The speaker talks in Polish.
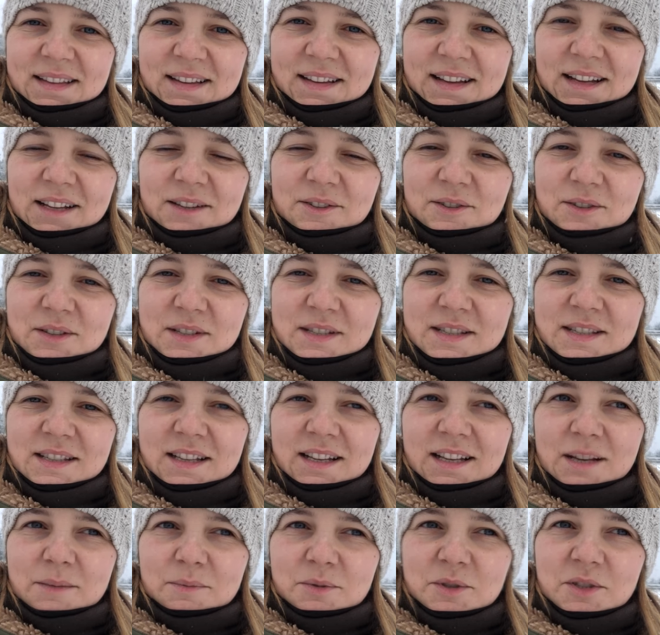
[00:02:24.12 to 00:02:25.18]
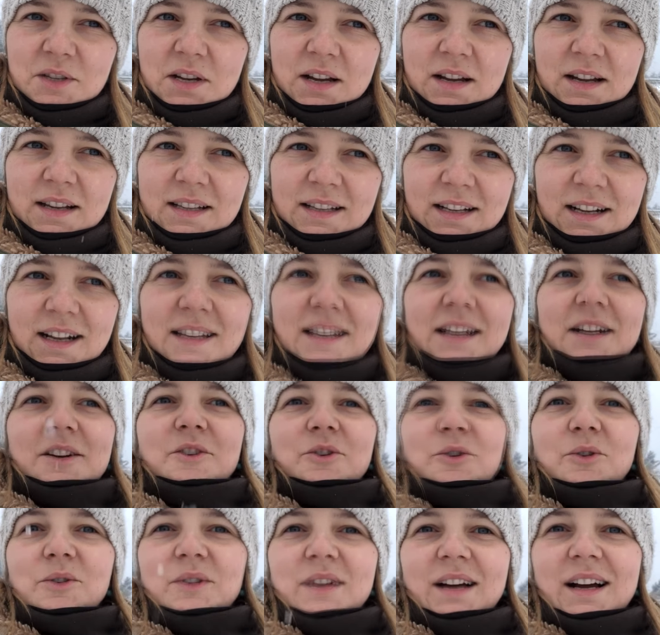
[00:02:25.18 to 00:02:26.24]
A to jest najlepsza taka
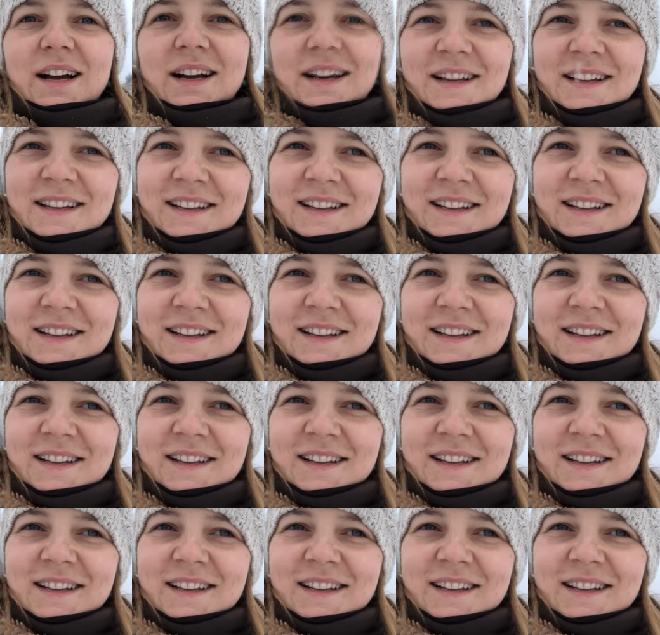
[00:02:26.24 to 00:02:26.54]
nagroda,